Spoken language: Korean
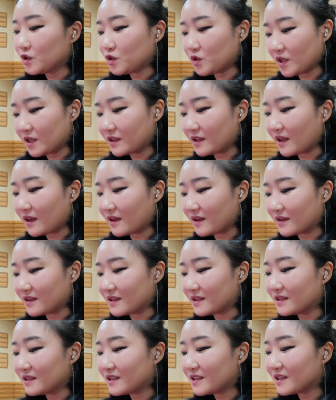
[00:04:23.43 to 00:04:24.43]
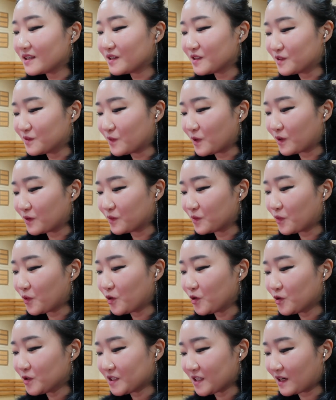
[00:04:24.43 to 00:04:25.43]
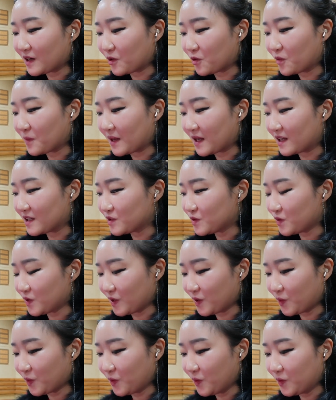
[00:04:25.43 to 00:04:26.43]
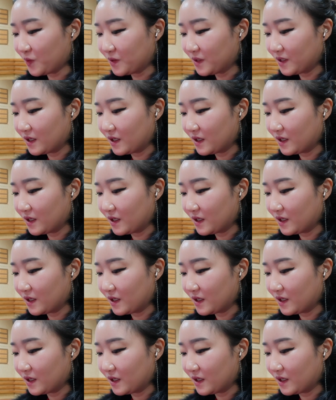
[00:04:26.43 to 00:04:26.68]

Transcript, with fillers: 최대 의 인기 음원 보유자라고 말할 수 있고